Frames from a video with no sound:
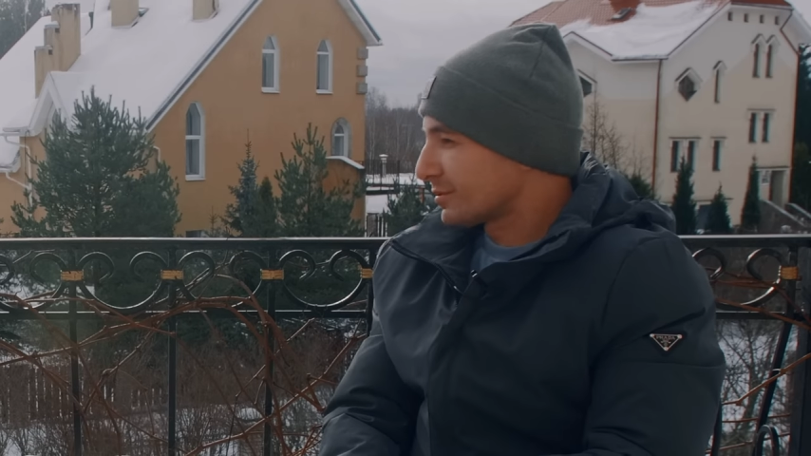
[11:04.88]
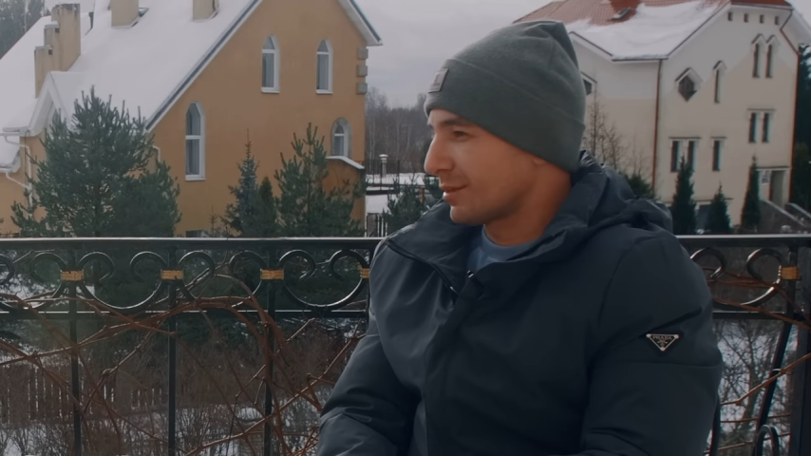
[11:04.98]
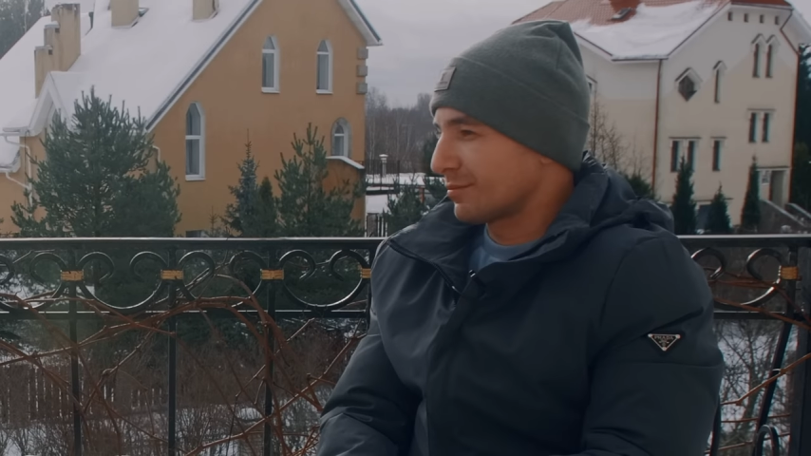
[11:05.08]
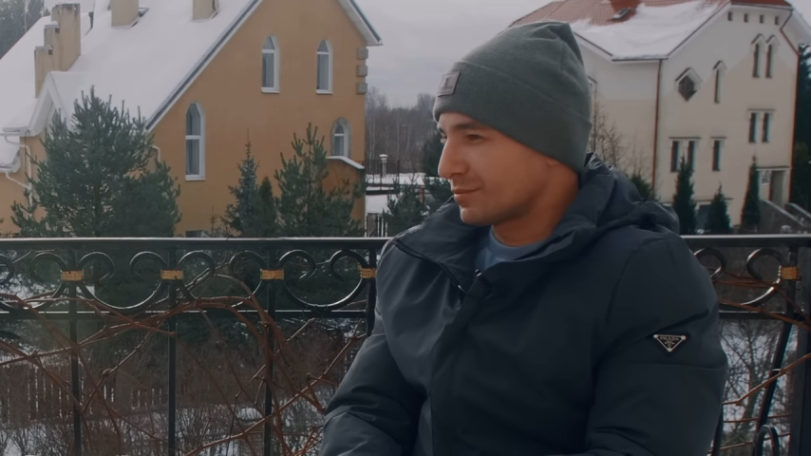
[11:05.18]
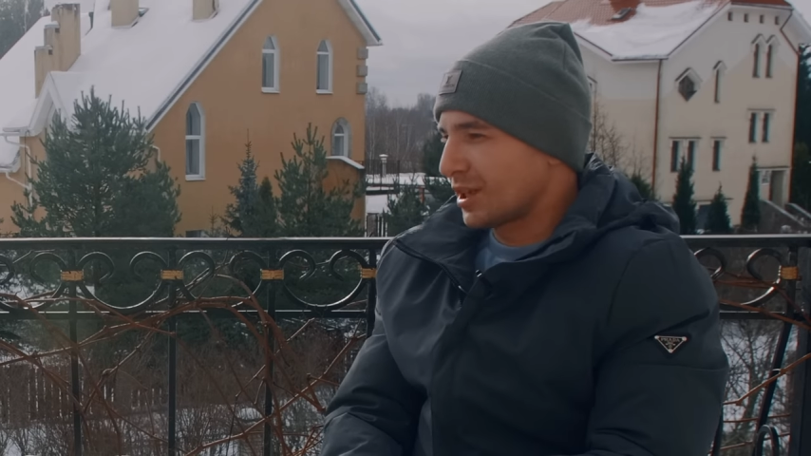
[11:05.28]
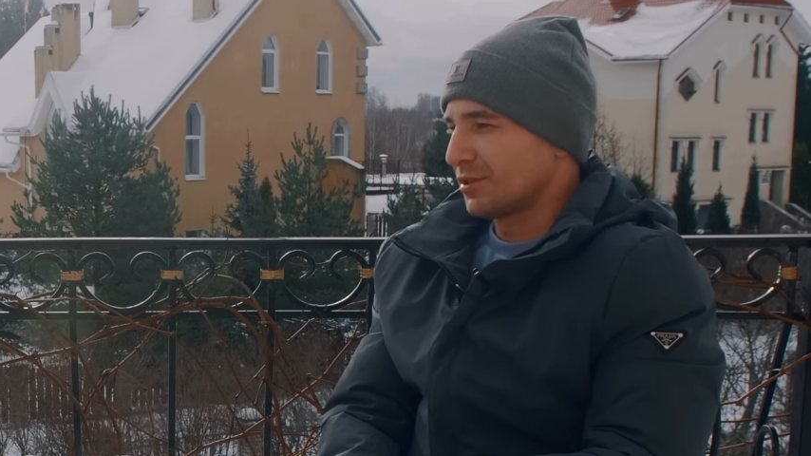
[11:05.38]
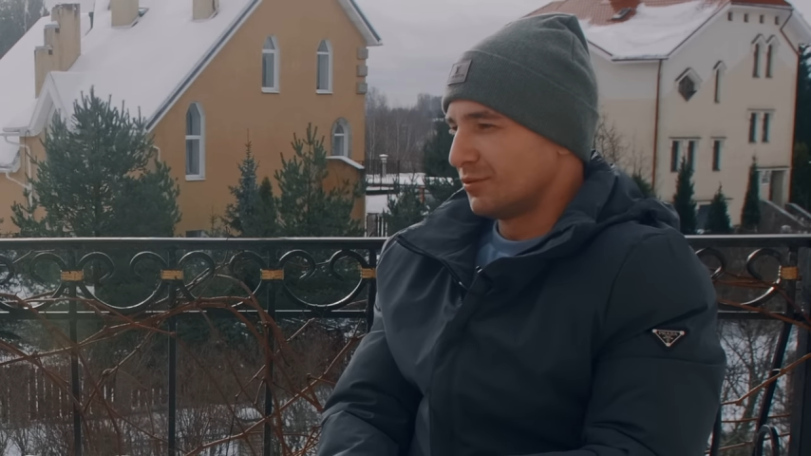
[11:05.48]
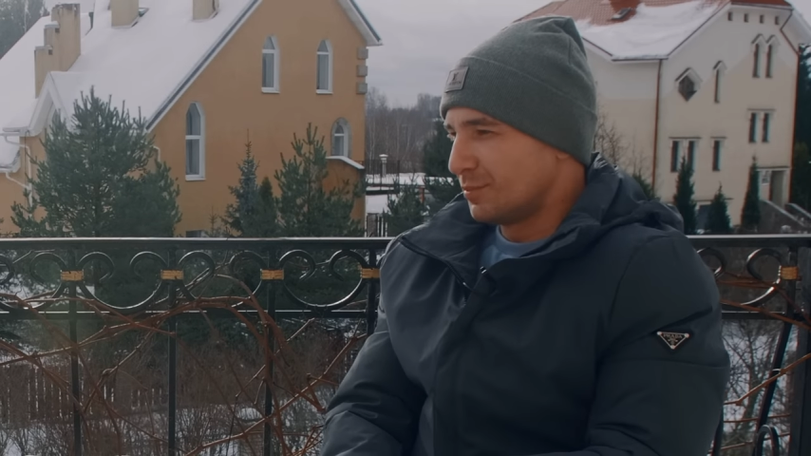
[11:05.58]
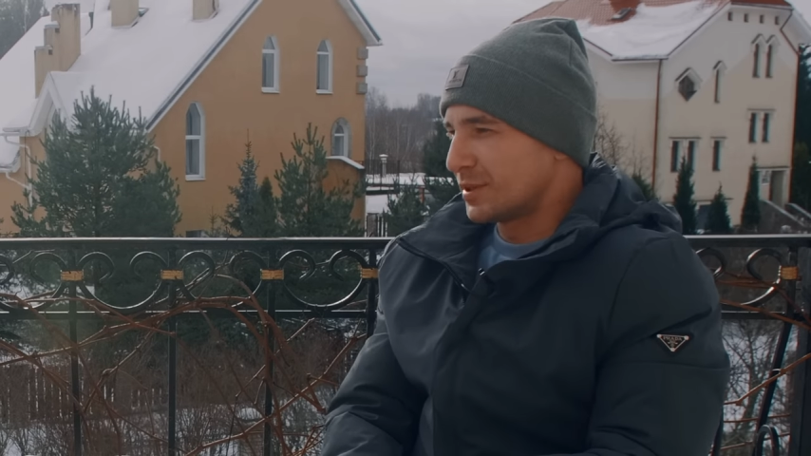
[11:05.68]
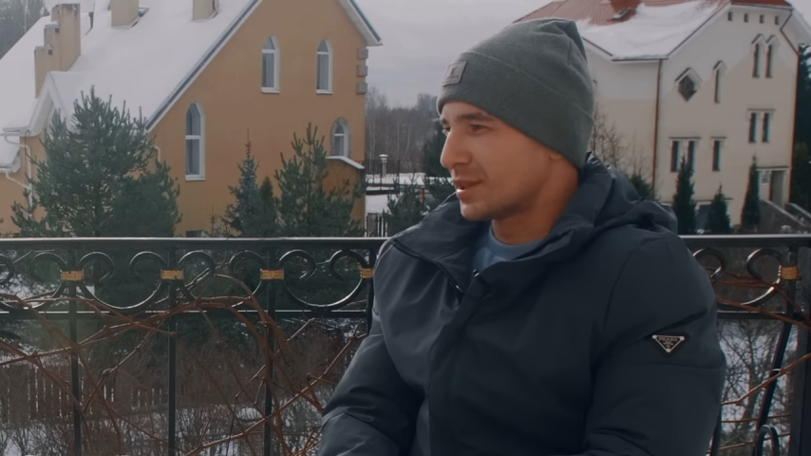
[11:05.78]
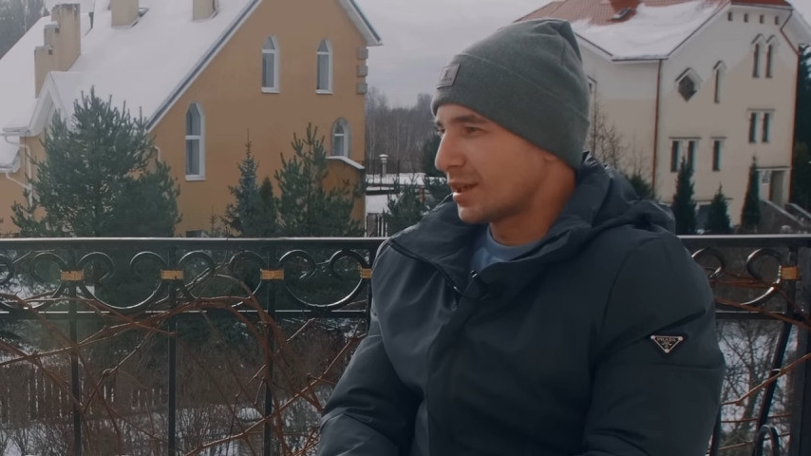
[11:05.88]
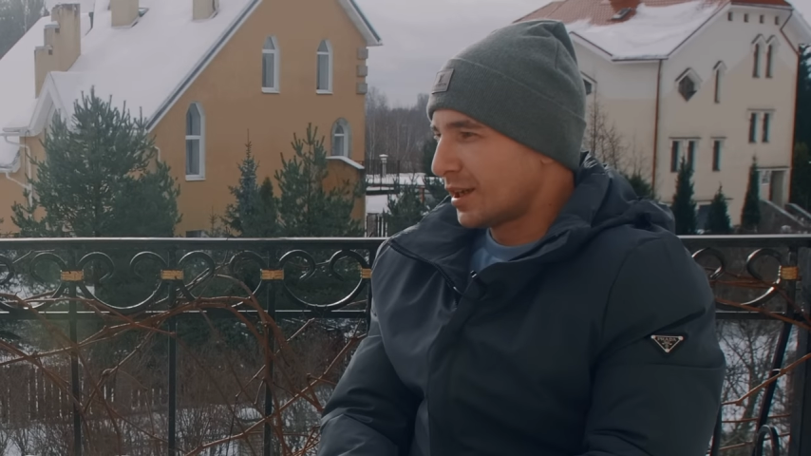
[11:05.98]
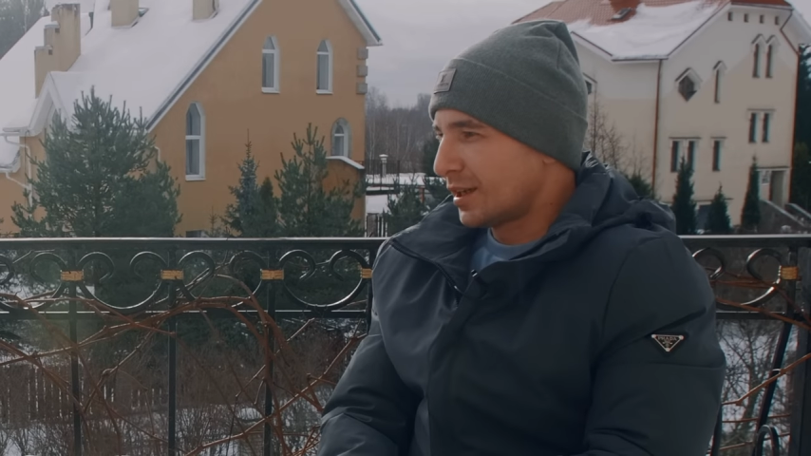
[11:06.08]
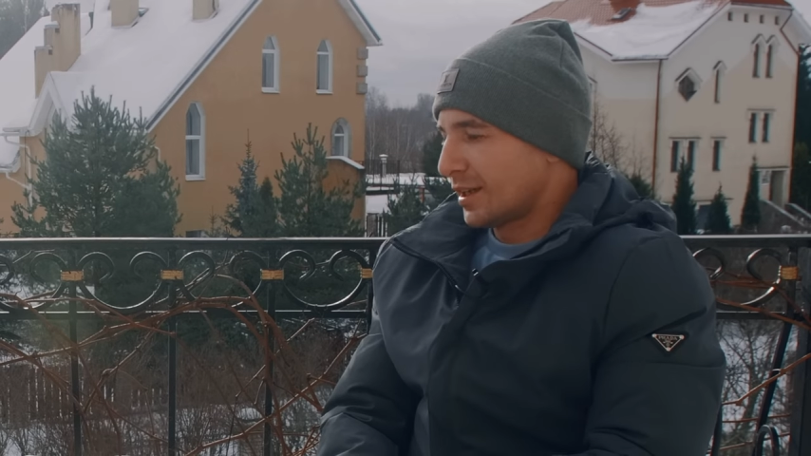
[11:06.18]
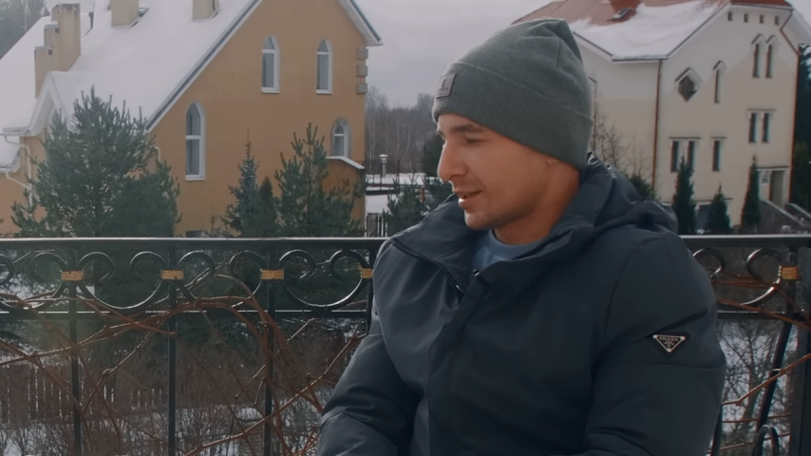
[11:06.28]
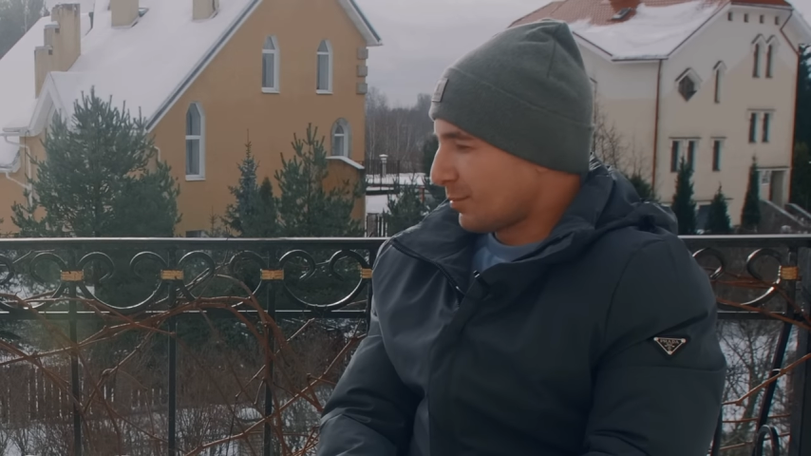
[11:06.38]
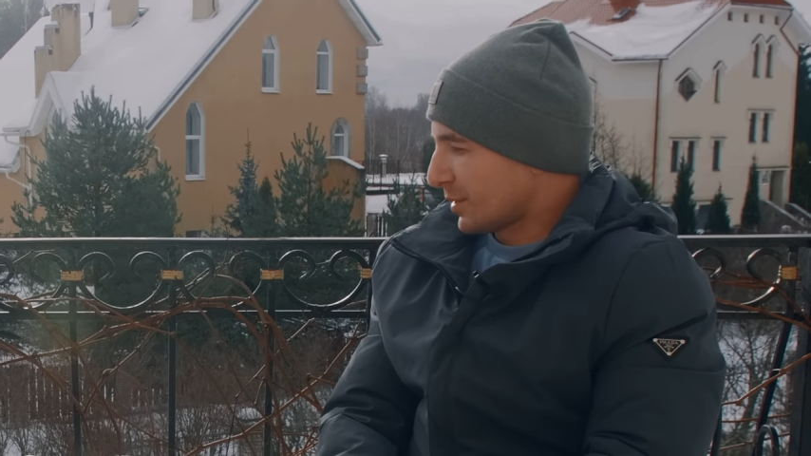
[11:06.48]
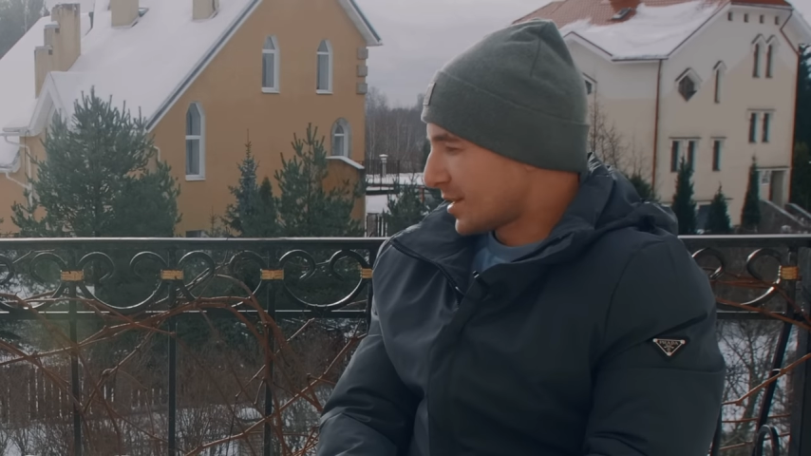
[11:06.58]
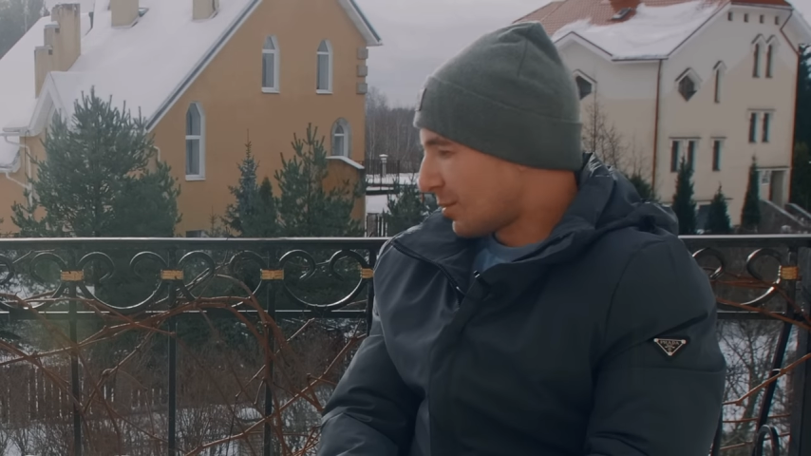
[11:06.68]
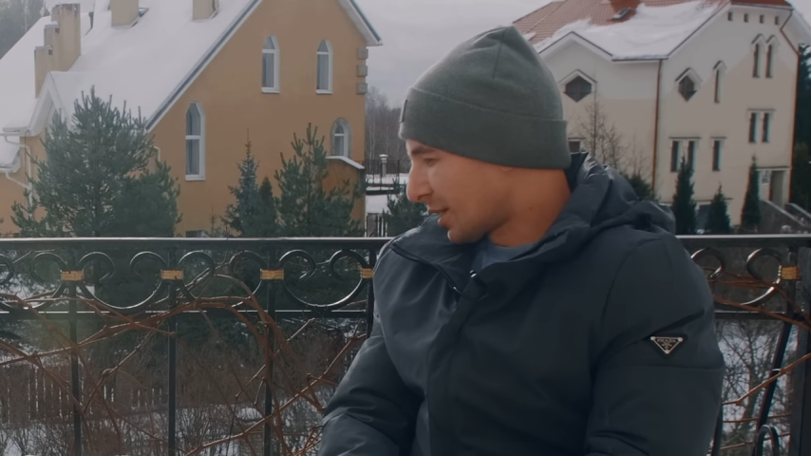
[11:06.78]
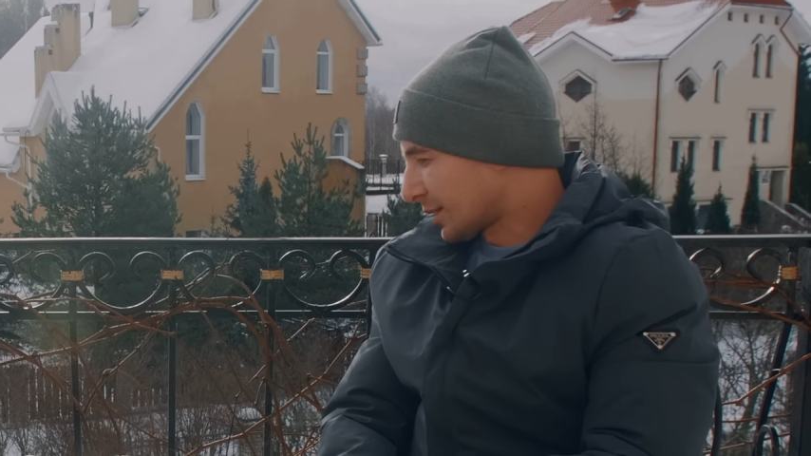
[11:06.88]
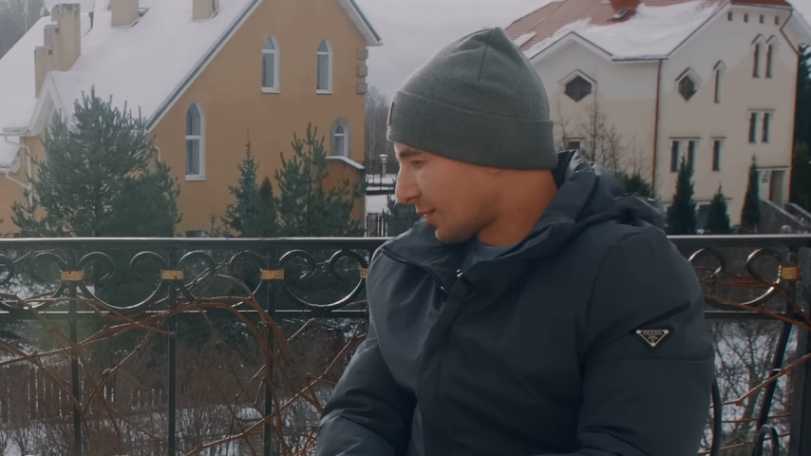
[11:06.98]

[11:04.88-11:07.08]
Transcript: там, надо выпить. Я там подсобрал